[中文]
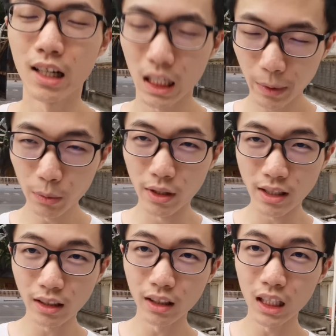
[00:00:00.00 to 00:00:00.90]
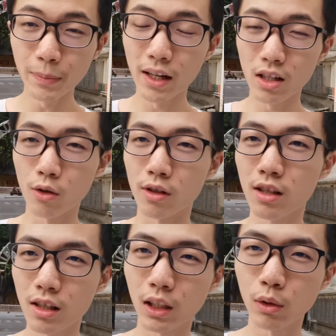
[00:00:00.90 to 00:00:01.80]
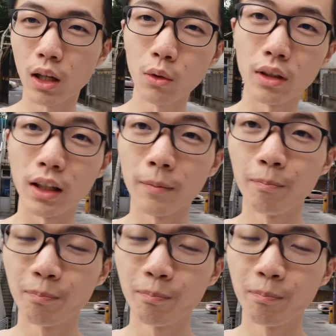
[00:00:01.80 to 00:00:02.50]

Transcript: 这篇文章呢，一般是有四个段落的。